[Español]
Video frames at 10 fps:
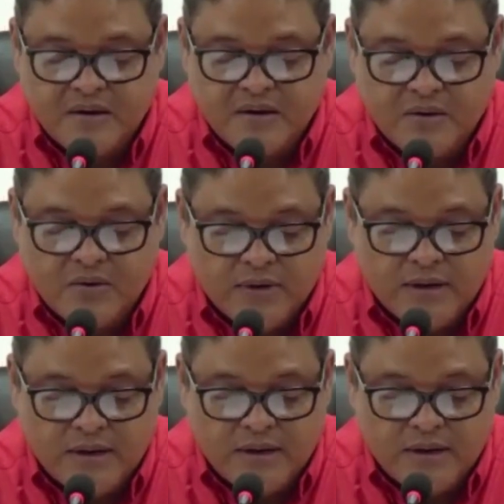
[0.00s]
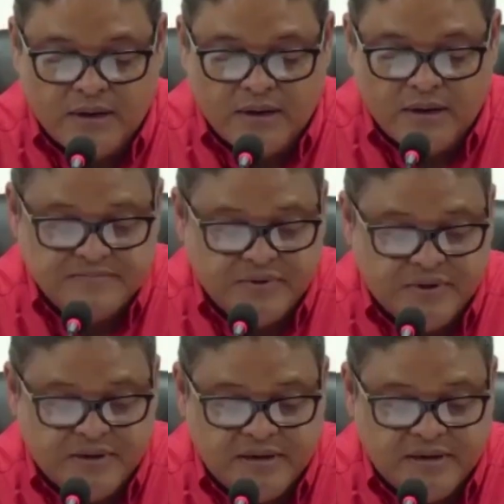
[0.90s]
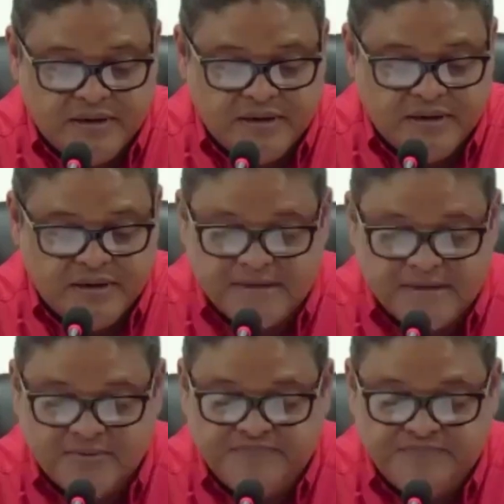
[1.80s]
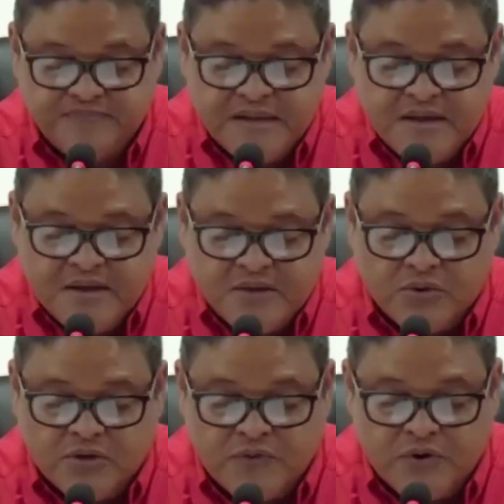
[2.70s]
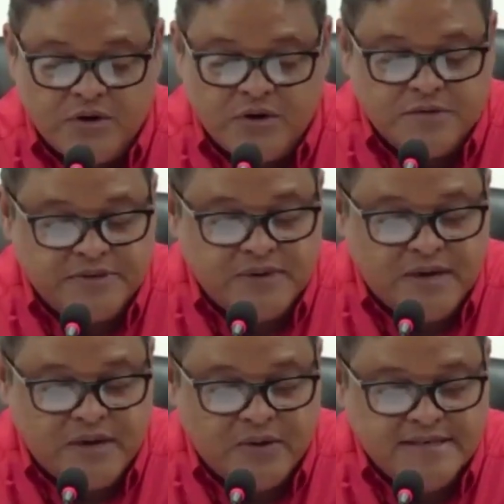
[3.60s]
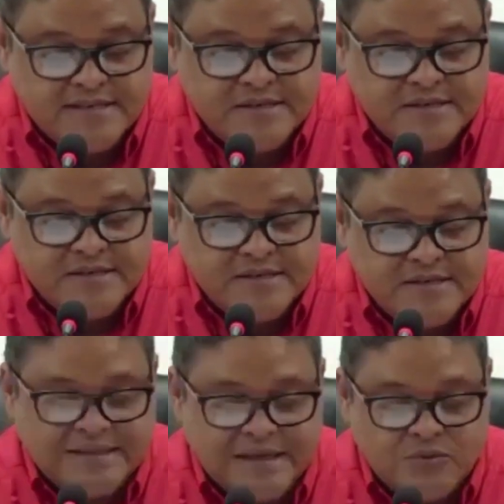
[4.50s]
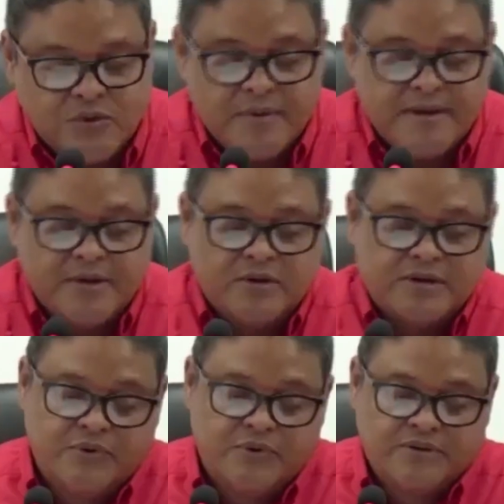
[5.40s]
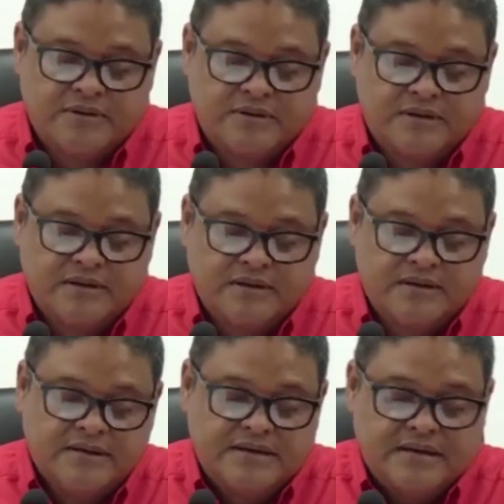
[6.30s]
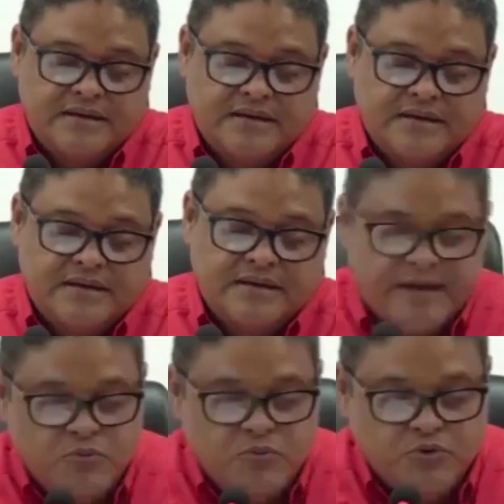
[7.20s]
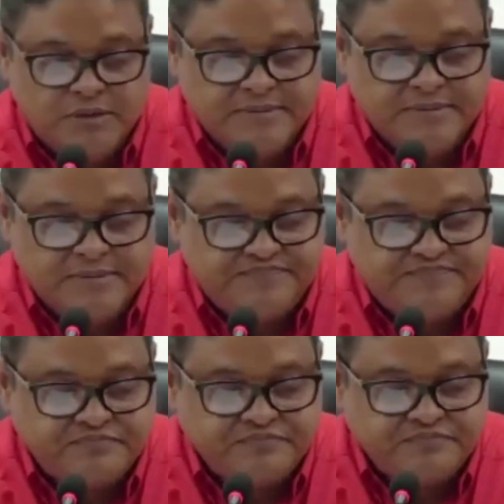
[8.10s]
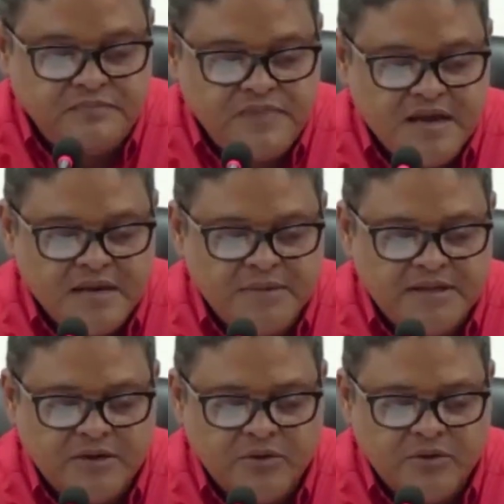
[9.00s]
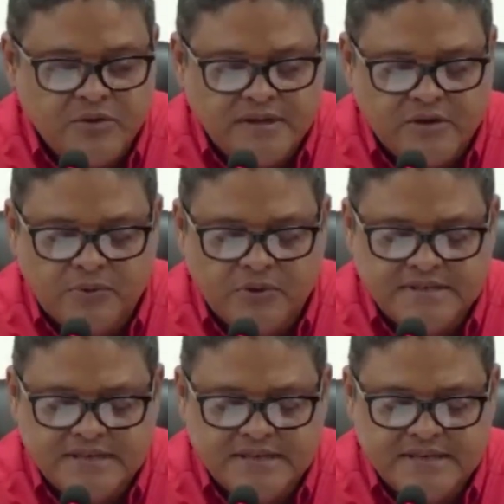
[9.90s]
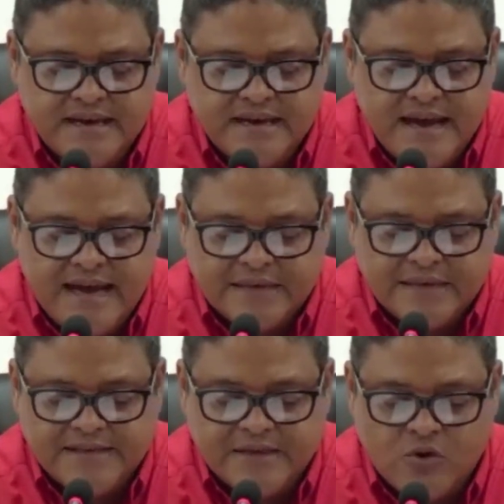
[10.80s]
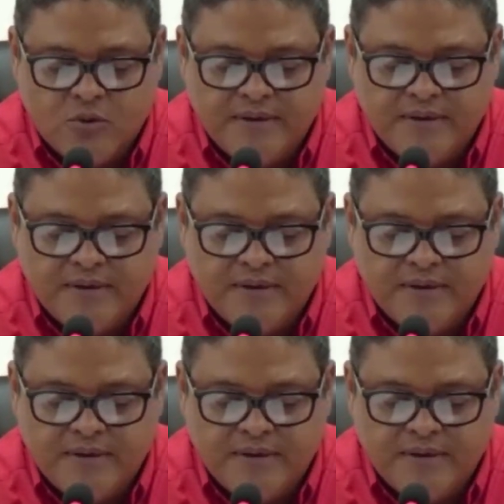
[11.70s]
o del país, porque la ciudad no tiene cinco donde fueron inspeccionados y asistidos 79 vehículos de transporte de combustible. El Ministerio del Interior y Policía, a través de COBA,